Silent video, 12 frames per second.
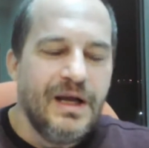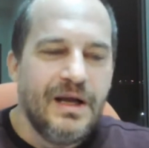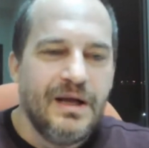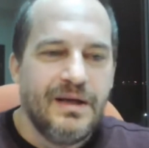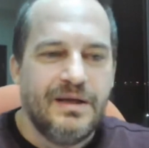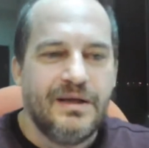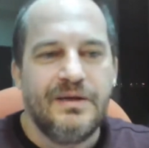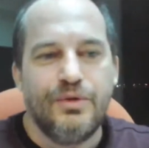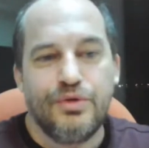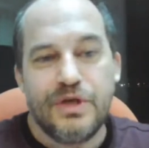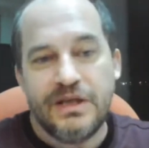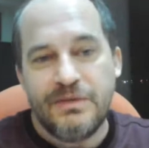Ee,
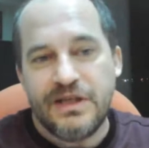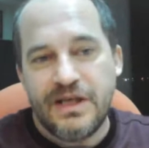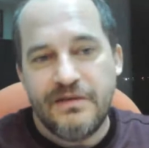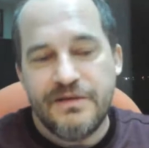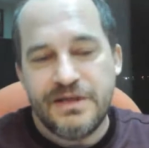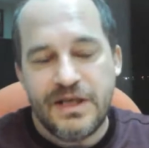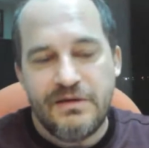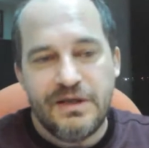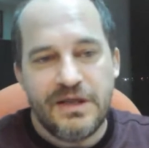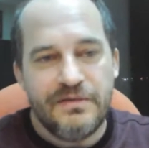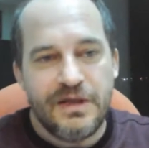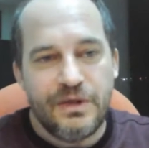o tanıma tenfiz
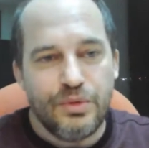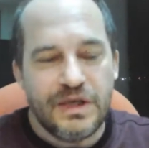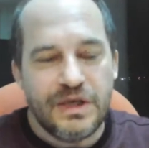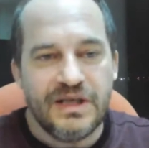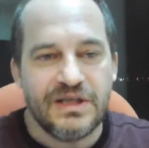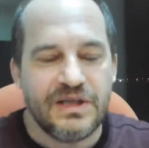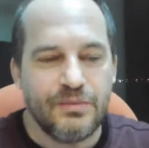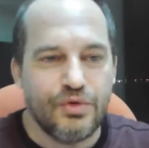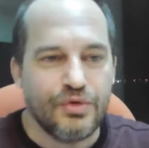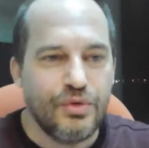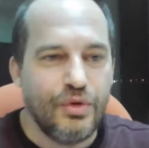davaları falan onları karıştırmıyoruz.